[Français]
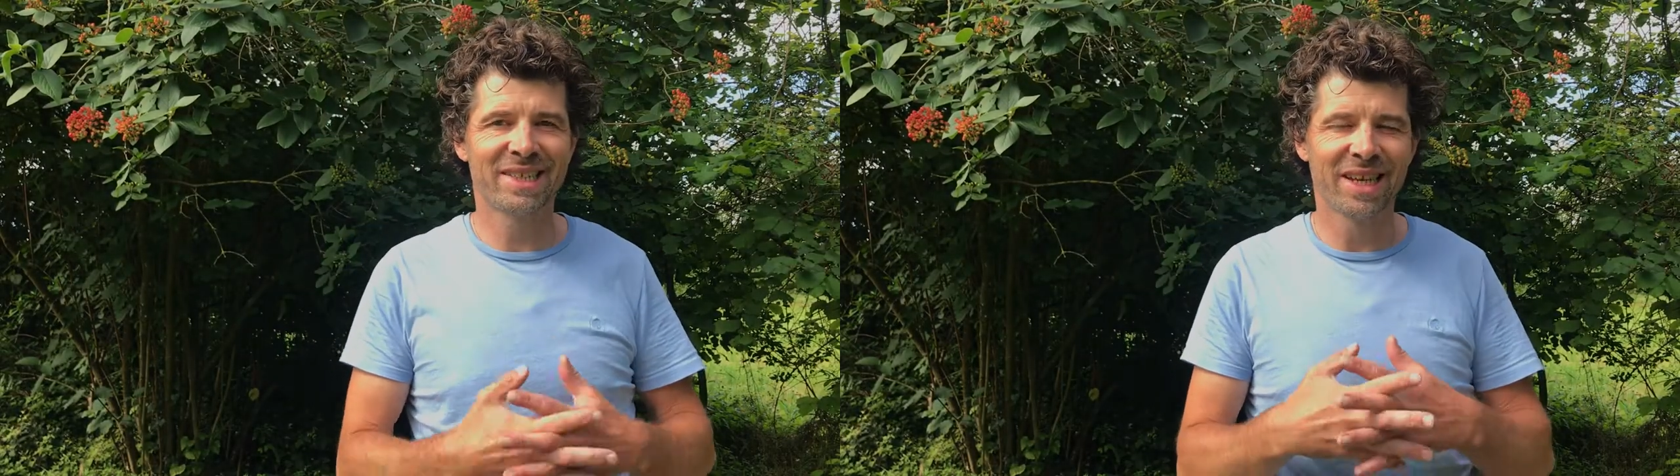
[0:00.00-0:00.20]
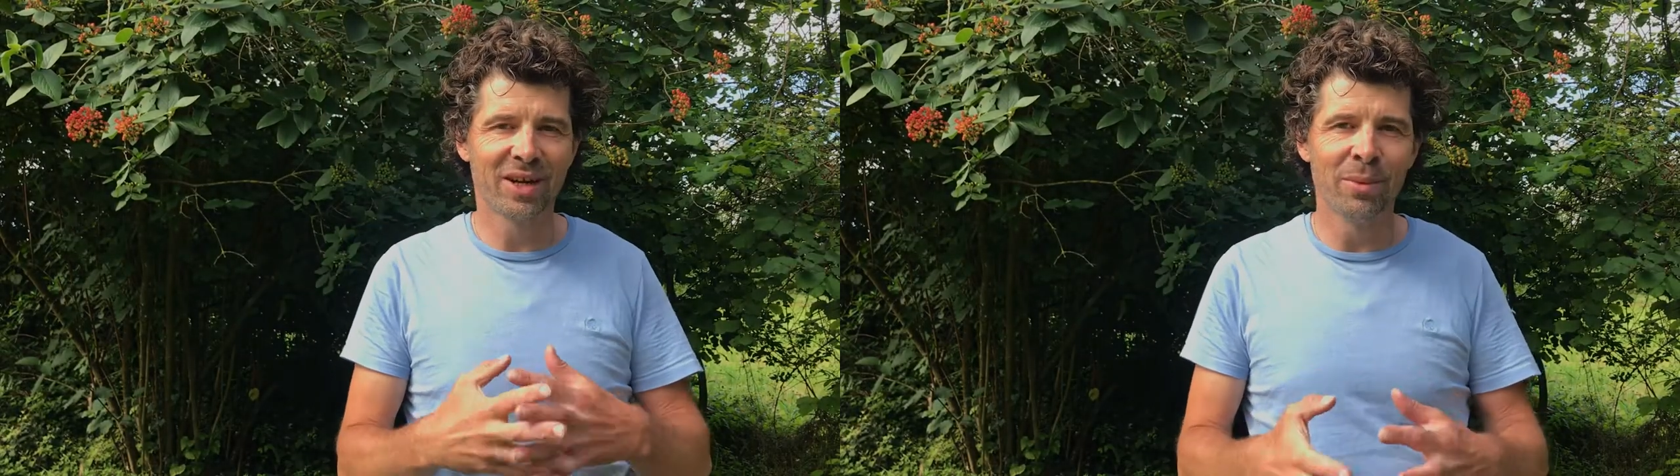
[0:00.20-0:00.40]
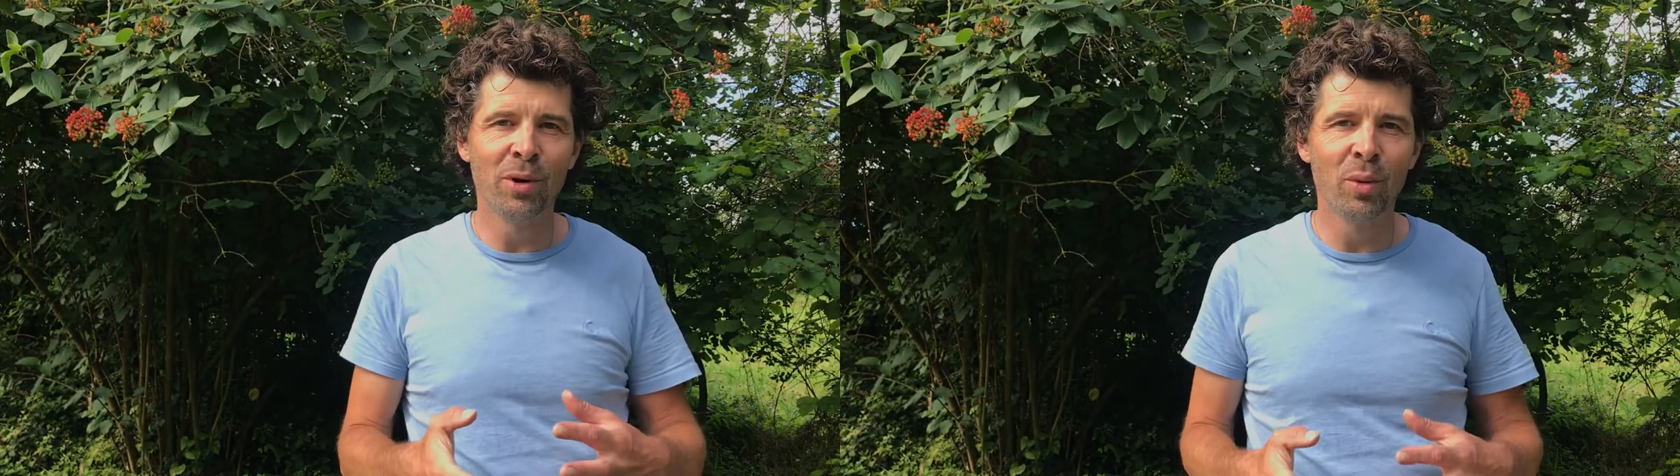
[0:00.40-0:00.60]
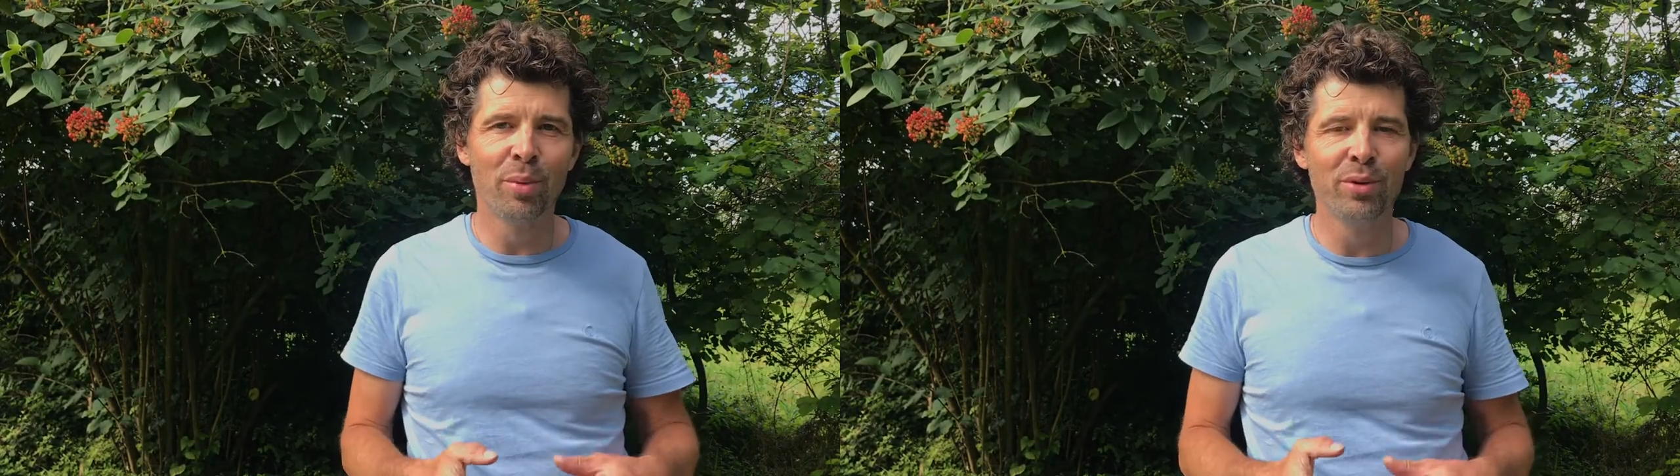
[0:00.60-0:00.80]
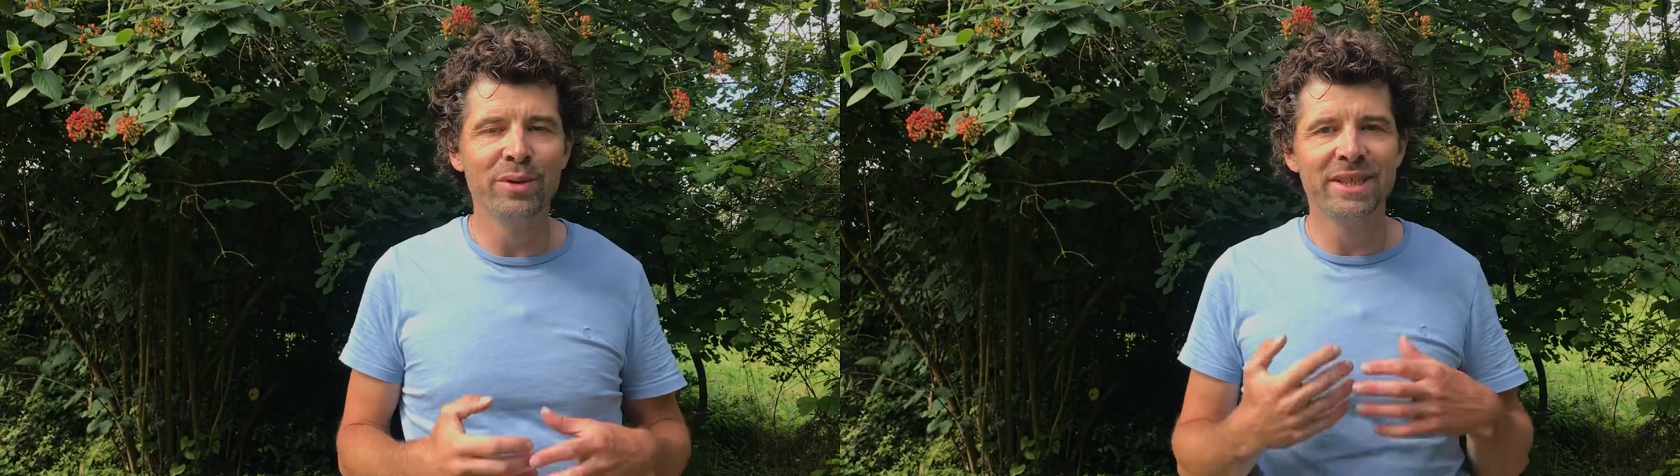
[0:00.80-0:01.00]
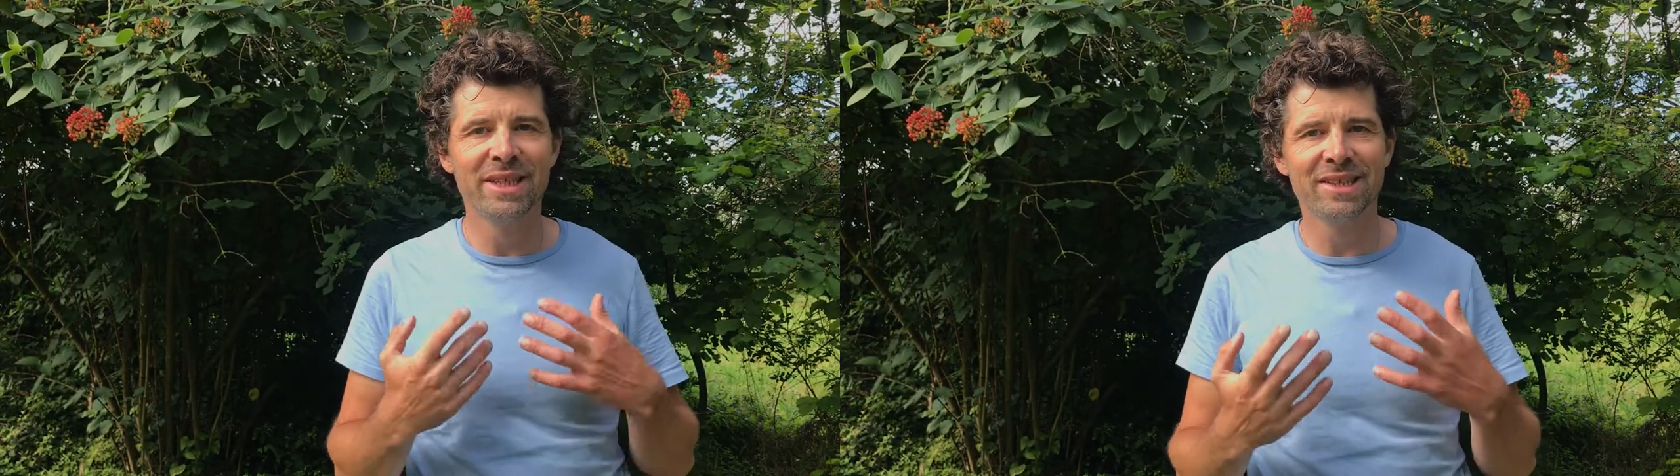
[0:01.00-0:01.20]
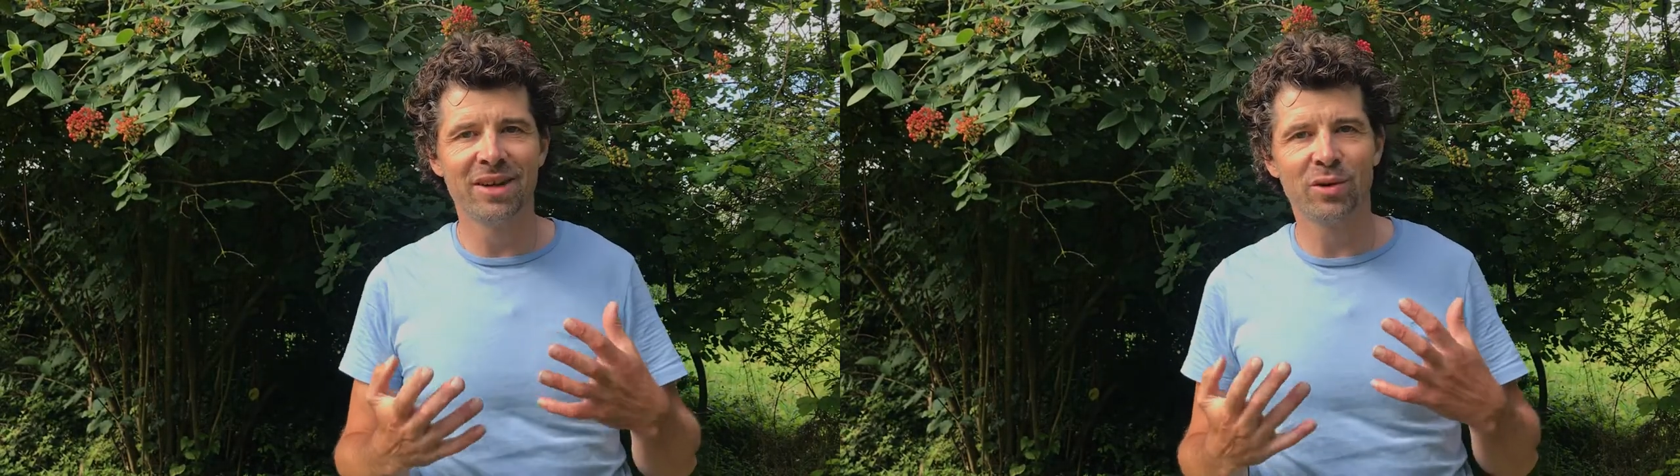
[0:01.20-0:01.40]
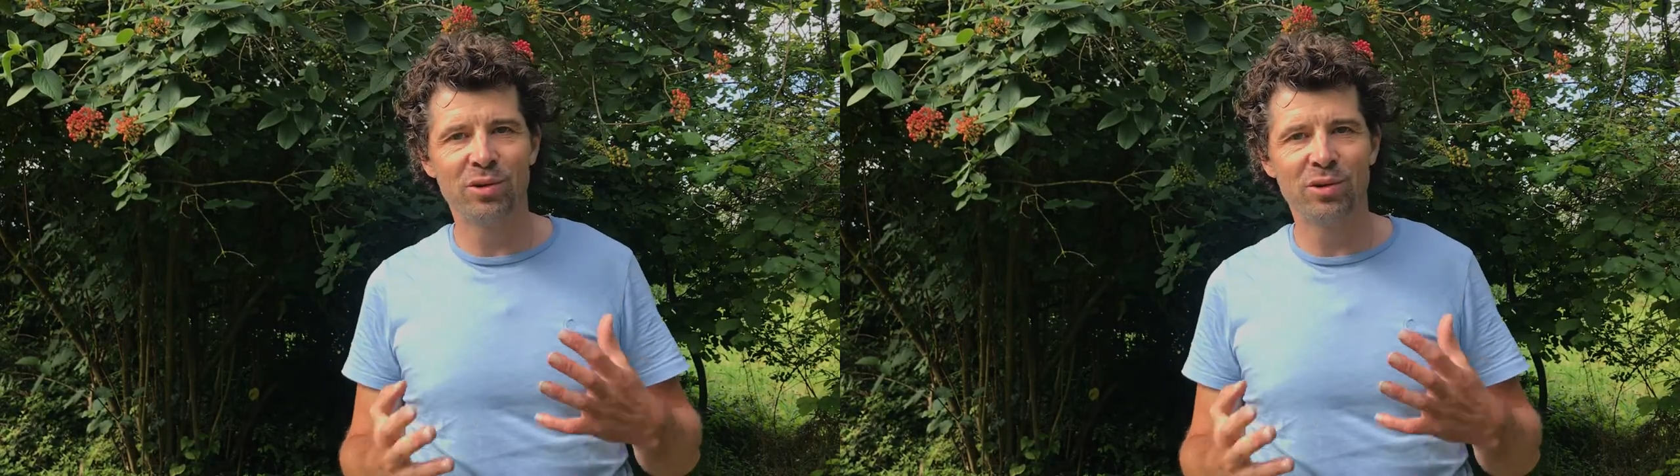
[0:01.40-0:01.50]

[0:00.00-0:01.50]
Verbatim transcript: C'est comment on peut l'utiliser en